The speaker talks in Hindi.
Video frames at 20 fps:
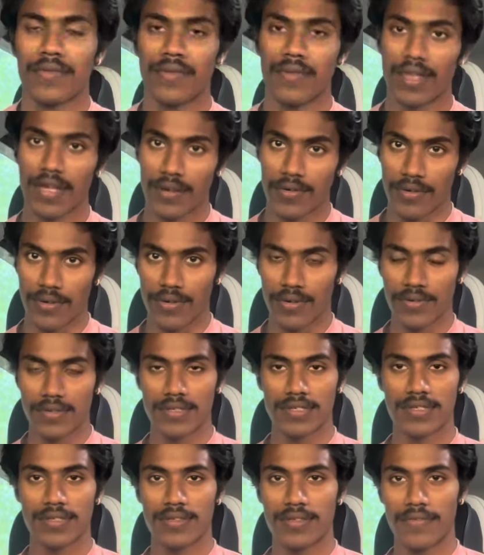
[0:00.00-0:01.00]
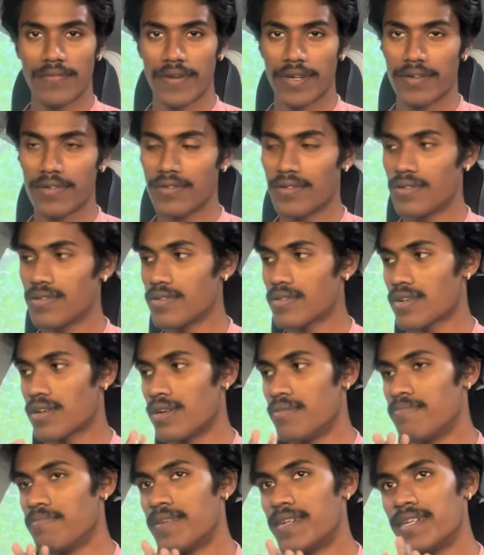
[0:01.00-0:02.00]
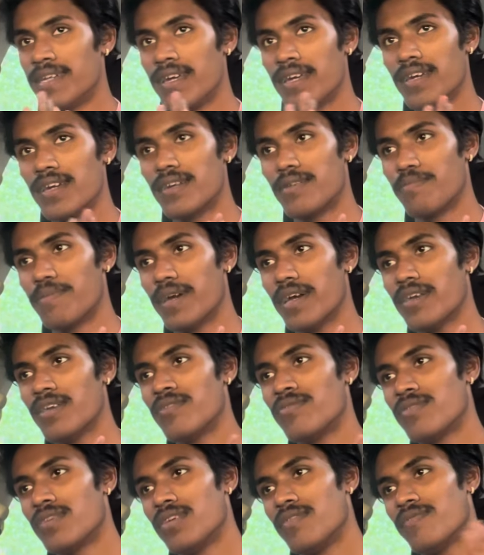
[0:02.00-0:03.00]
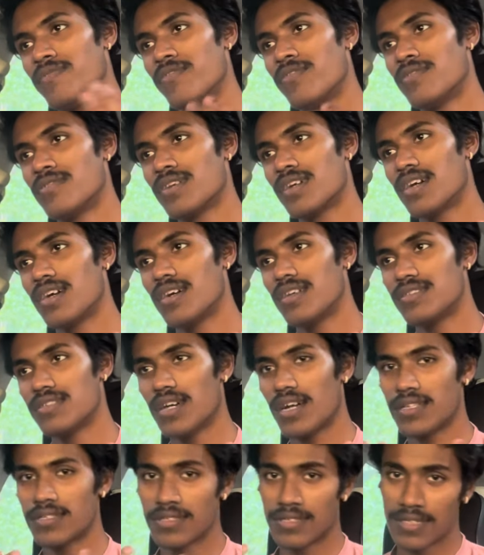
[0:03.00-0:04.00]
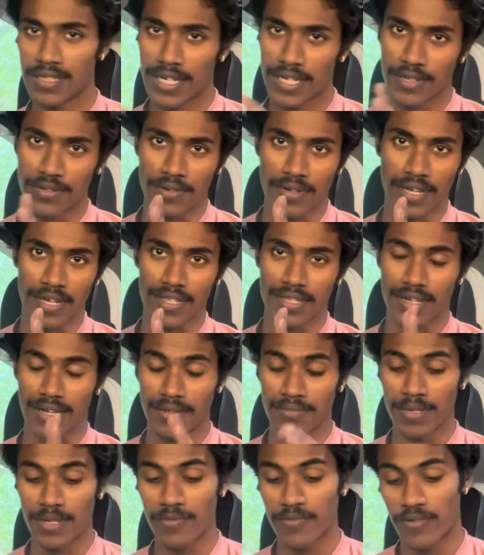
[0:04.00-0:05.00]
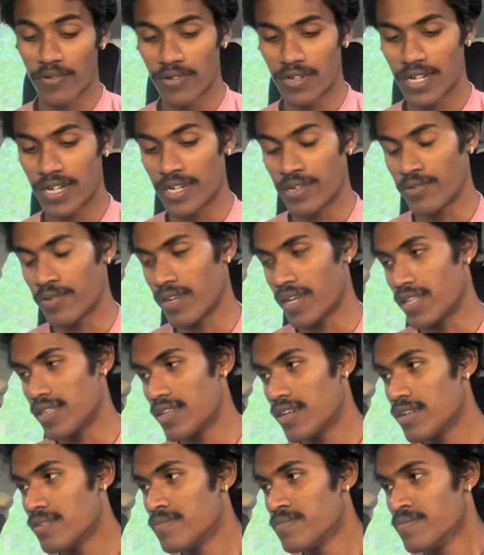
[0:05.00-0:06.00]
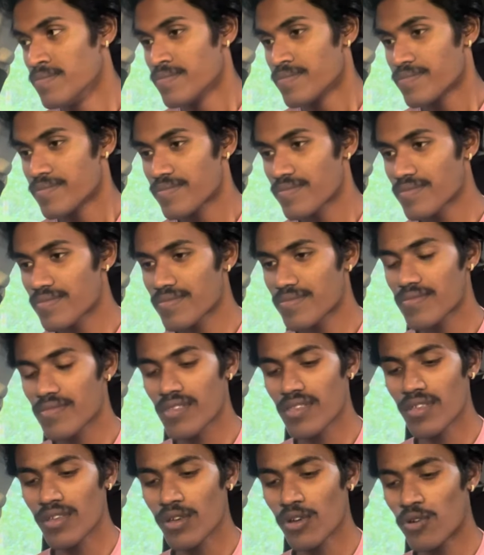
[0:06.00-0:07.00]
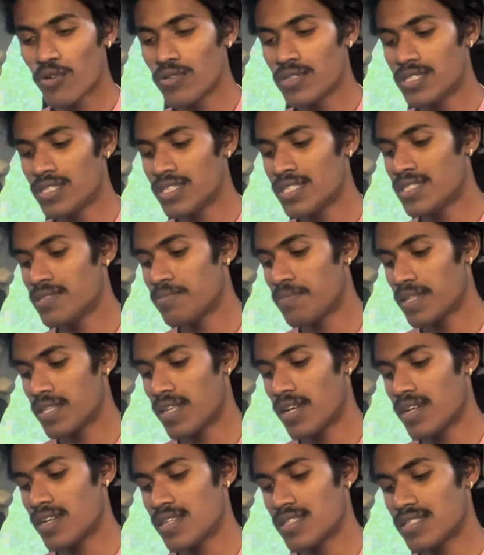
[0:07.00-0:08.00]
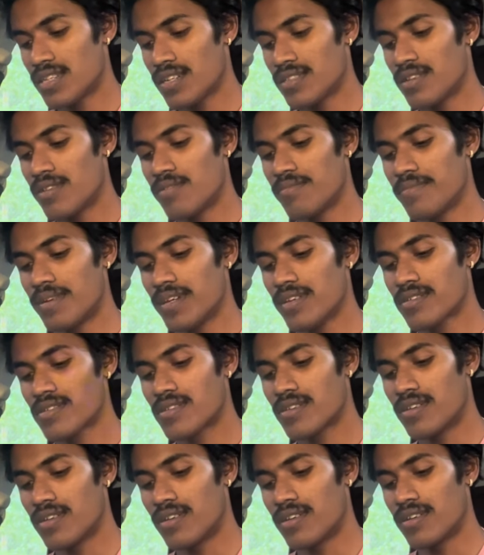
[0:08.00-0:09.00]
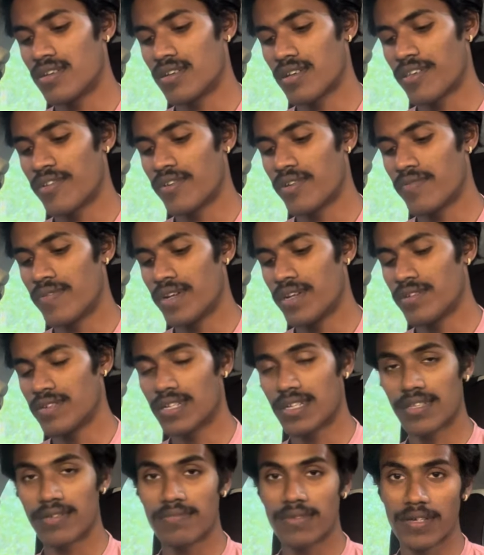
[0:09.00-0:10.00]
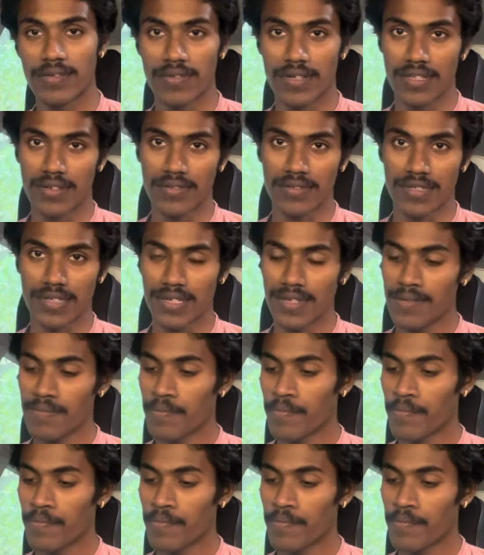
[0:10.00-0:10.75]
तो देखो उस दिन तो वीडियो कंप्लीट नहीं कर पाया क्योंकि फ़ोन का चार्ज डेड हो गया था आई मीन फ़ोन डेड हो गया था कुछ चीज़ बताना चाहता हूँ मैं आ, क्योंकि वीडियो ख़त्म नहीं हुआ था उस दिन